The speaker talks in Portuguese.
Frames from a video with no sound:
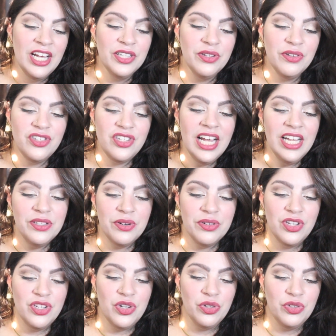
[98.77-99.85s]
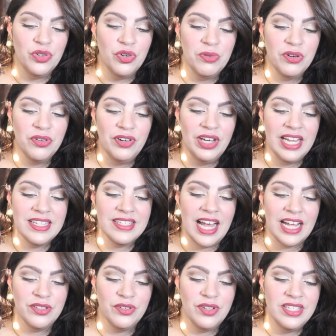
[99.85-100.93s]
No dia 12 de outubro foi
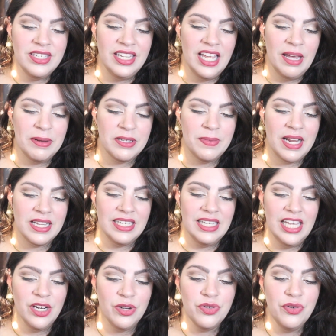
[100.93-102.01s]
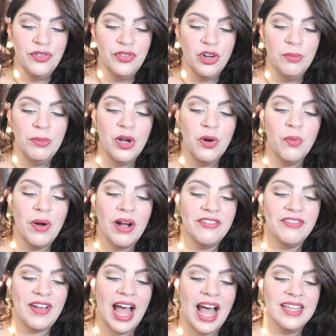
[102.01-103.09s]
lançado nos cinemas brasileiros o filme Uma
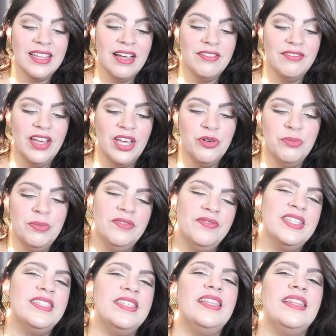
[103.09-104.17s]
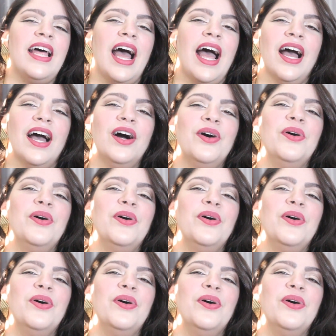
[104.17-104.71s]
Fada Veio Me Visitar.